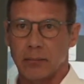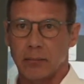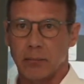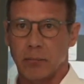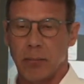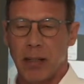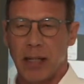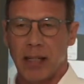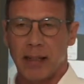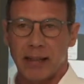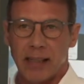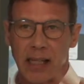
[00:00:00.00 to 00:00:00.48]

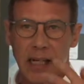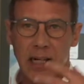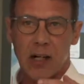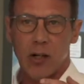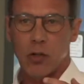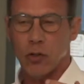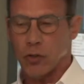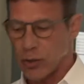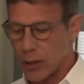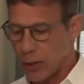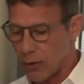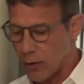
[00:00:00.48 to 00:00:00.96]
Plantear a
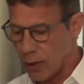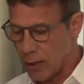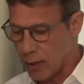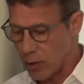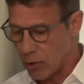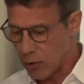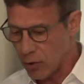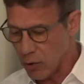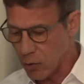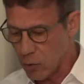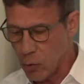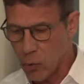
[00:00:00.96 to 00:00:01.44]
los
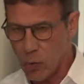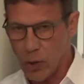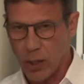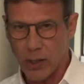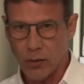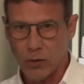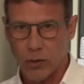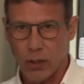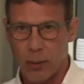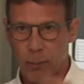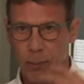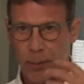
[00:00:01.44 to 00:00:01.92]
trabajadores
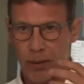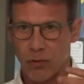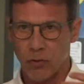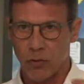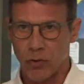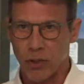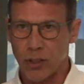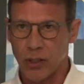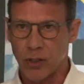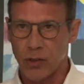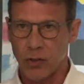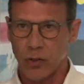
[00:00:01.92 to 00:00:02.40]
cubanos, a las
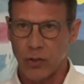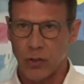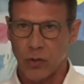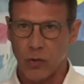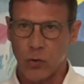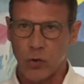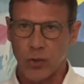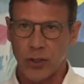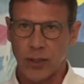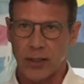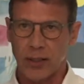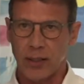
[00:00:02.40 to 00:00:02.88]
personas que nos
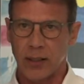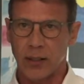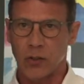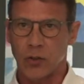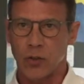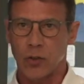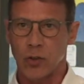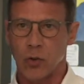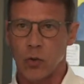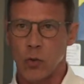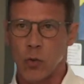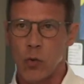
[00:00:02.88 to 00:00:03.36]
escuchan
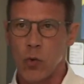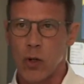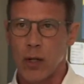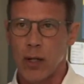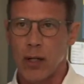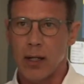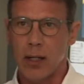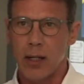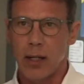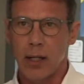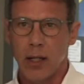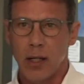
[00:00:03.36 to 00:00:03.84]
dentro de Cuba,
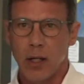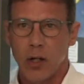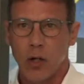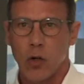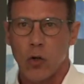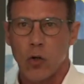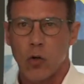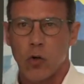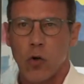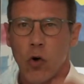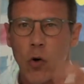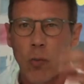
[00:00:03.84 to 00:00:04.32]

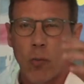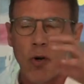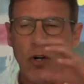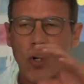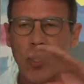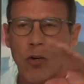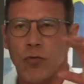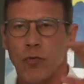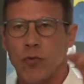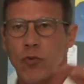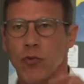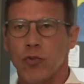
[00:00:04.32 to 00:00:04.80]
cómo es
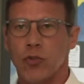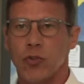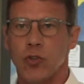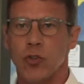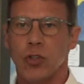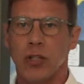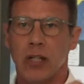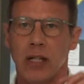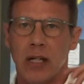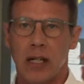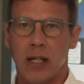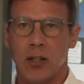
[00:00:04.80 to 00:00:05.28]
que
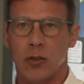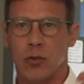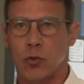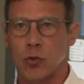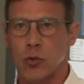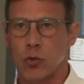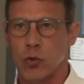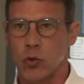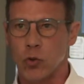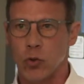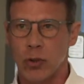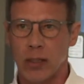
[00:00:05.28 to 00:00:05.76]
funcionan las
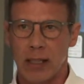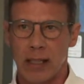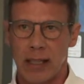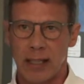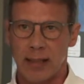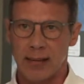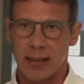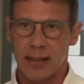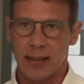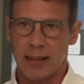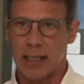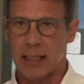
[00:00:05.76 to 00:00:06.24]
estructuras de la
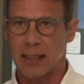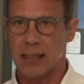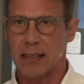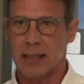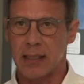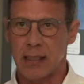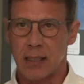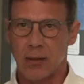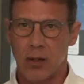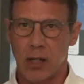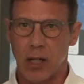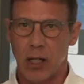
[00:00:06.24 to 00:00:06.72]
Central de
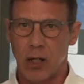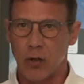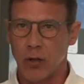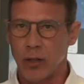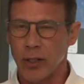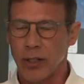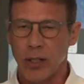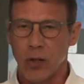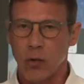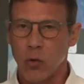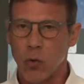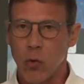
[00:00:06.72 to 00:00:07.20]

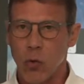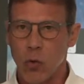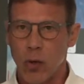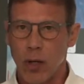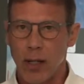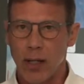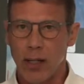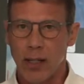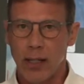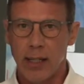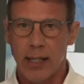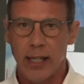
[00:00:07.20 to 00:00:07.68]
Trabajadores de Cuba
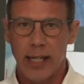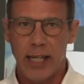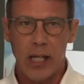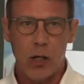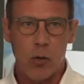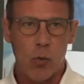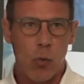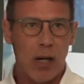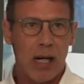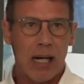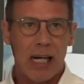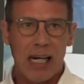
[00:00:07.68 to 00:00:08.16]
y
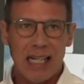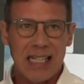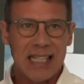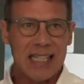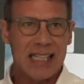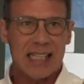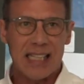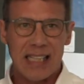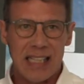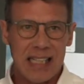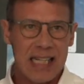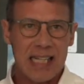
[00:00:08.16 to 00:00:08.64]
cuál es la
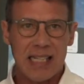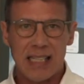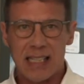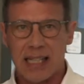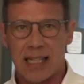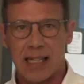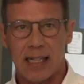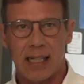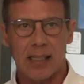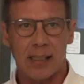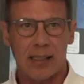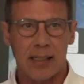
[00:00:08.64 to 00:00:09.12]

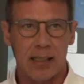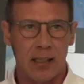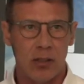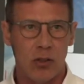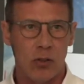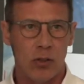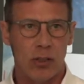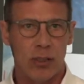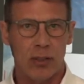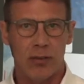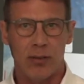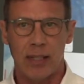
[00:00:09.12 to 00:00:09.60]
incidencia que ha
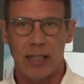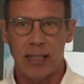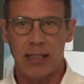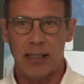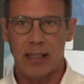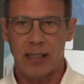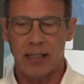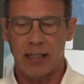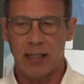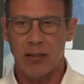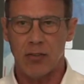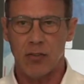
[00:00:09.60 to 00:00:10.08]
tenido a nivel
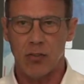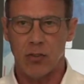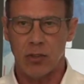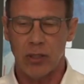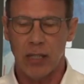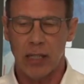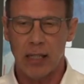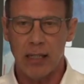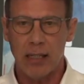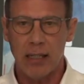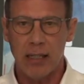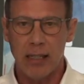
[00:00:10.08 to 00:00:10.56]

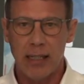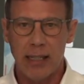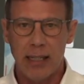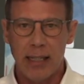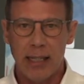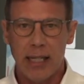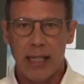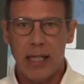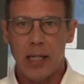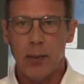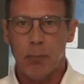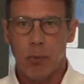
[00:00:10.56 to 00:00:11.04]
internacional
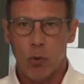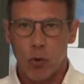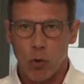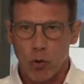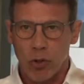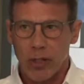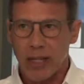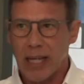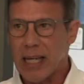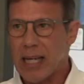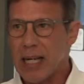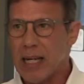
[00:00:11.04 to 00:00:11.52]
y por
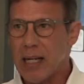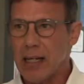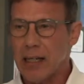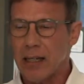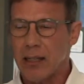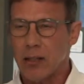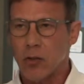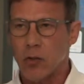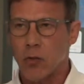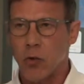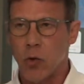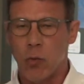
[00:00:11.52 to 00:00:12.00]
qué,
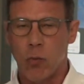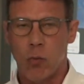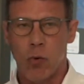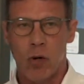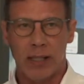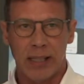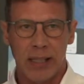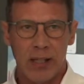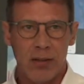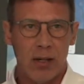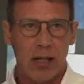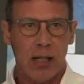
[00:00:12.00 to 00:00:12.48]
como
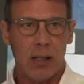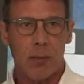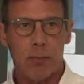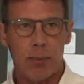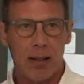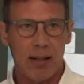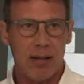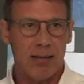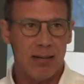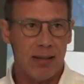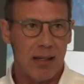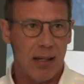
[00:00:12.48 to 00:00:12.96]
Aníbal
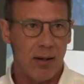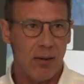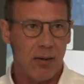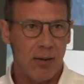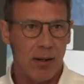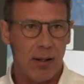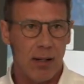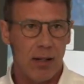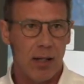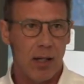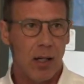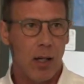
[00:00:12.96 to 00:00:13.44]

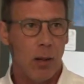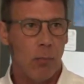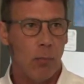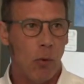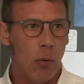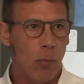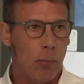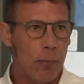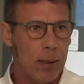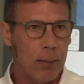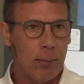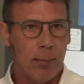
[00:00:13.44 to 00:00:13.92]
expresaba,
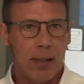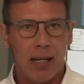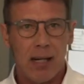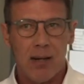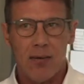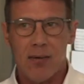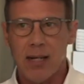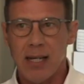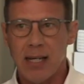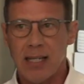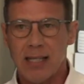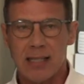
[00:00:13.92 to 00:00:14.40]
por primera
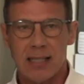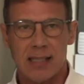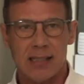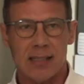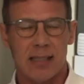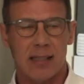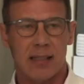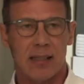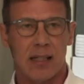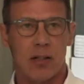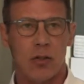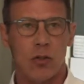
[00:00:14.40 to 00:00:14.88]
vez en
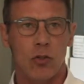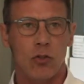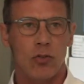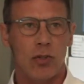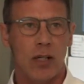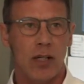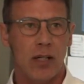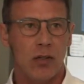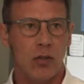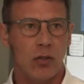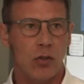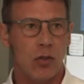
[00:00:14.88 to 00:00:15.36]
62
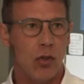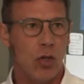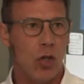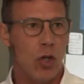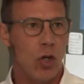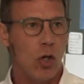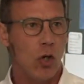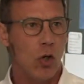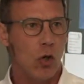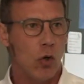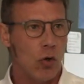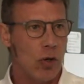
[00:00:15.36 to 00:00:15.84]
años
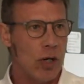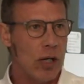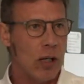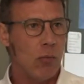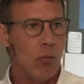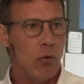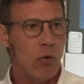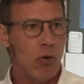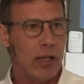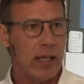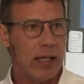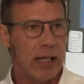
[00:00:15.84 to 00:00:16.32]

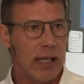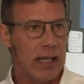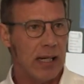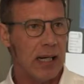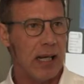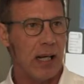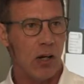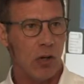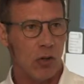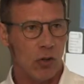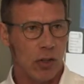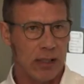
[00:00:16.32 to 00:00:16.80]
logramos ir
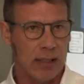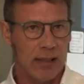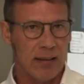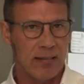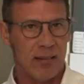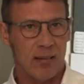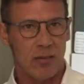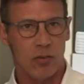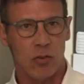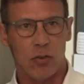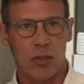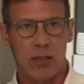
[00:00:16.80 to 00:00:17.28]
a la
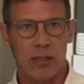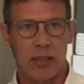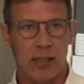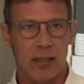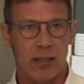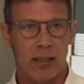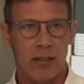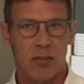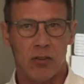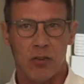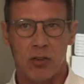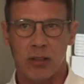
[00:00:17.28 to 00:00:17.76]
Organización
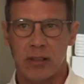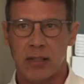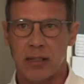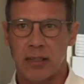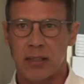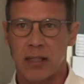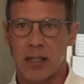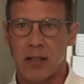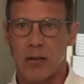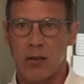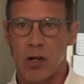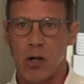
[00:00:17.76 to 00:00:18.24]
Internacional del
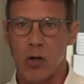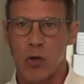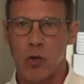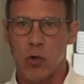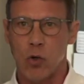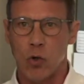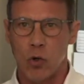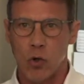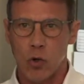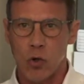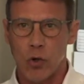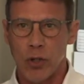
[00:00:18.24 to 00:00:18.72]
Trabajo,
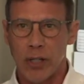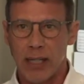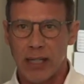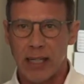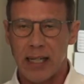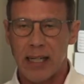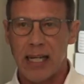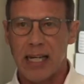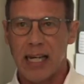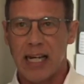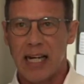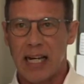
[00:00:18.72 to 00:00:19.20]
logró ir
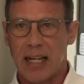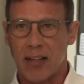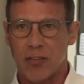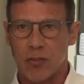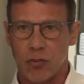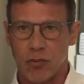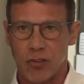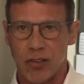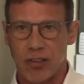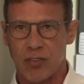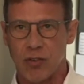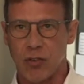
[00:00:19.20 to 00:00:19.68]
la
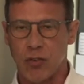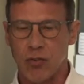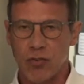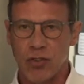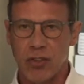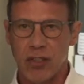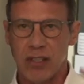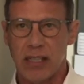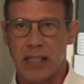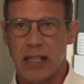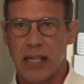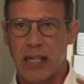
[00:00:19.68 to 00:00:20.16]
Asociación
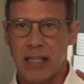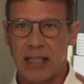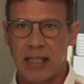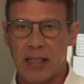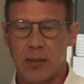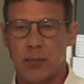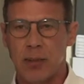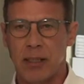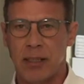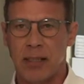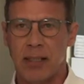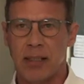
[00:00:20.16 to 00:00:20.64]
Sindical
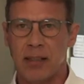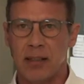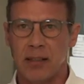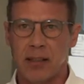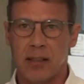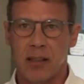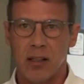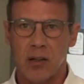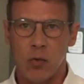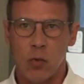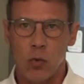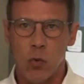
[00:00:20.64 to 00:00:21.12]
Independiente
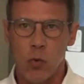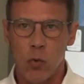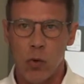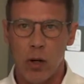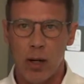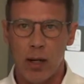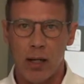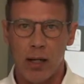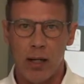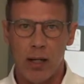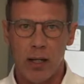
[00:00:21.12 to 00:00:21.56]
de Cuba,